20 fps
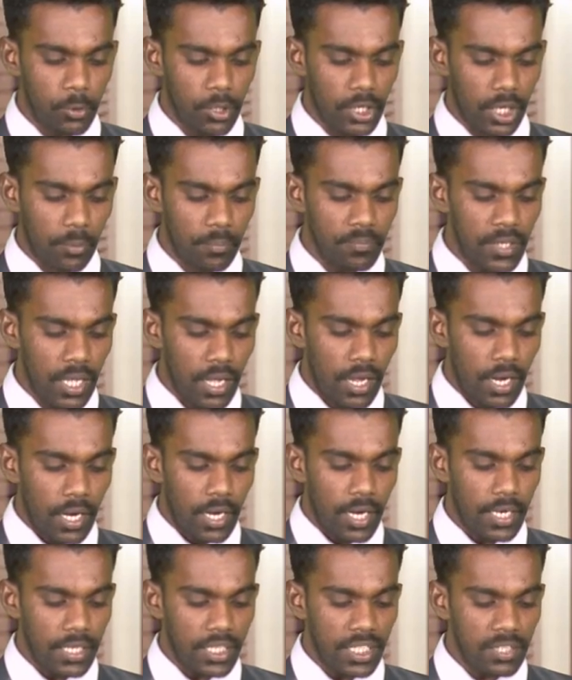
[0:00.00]
மூலம்
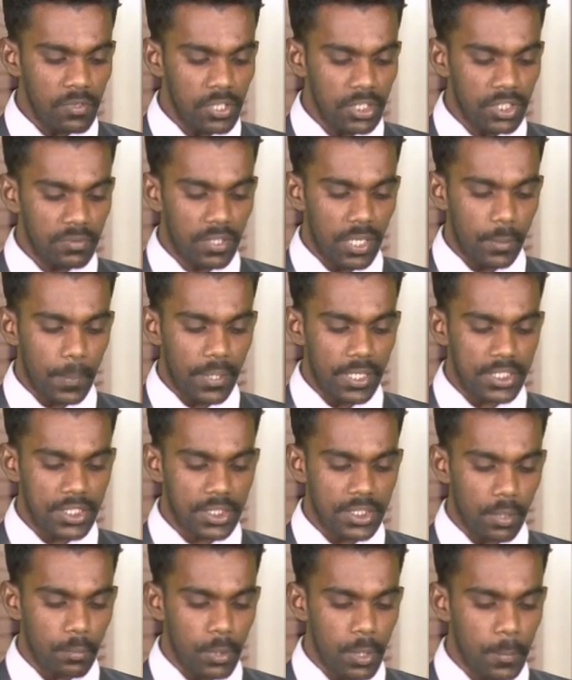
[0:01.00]
கட்டவிழ்த்து விடப்பட்ட
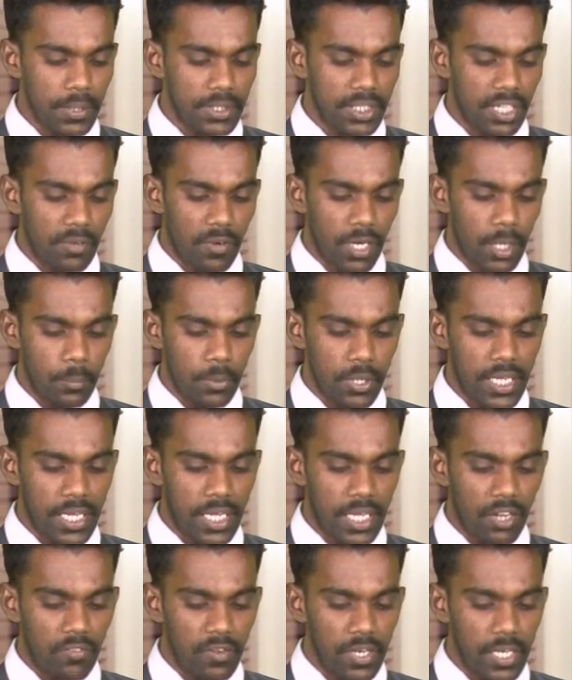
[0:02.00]
சமீபத்திய வன்முறை
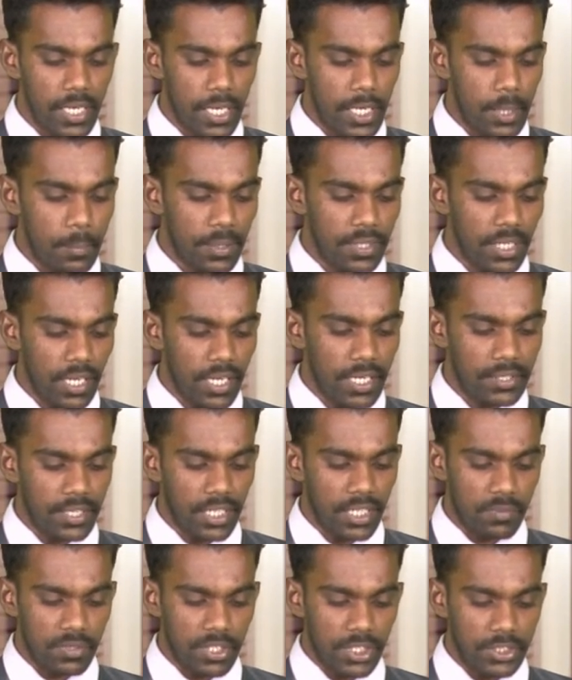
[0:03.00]
கவலை அளிப்பதாக
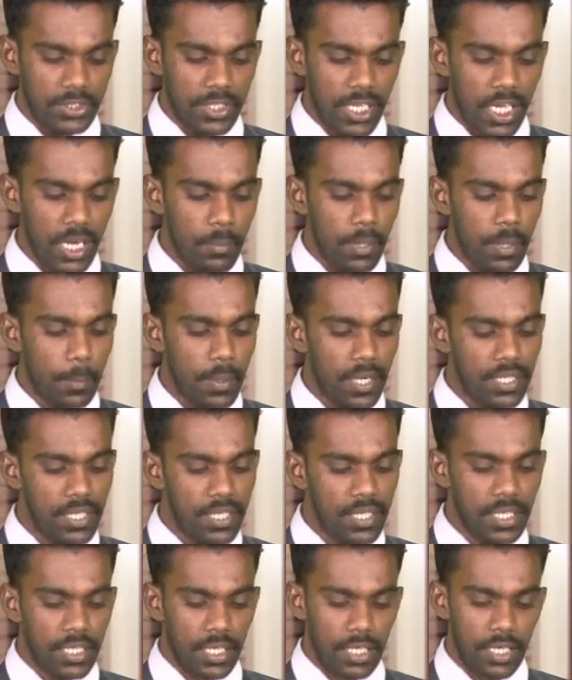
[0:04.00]
தெரிவித்த ஜேர்மன்
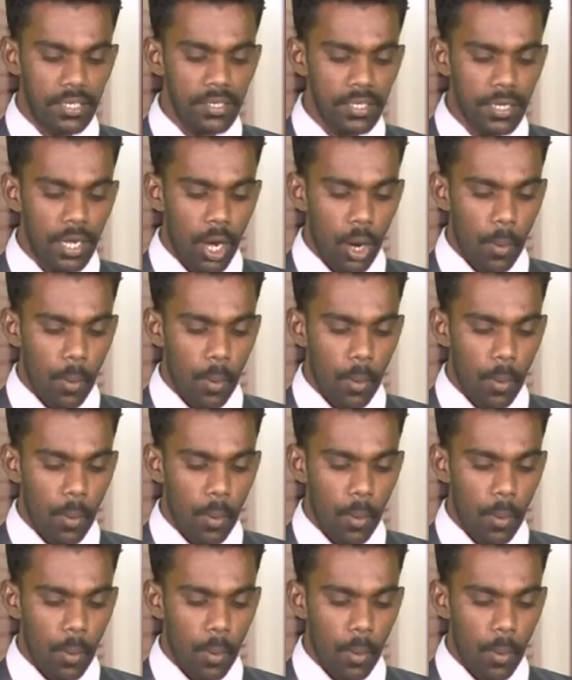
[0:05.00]
பிரதிநிதிகள்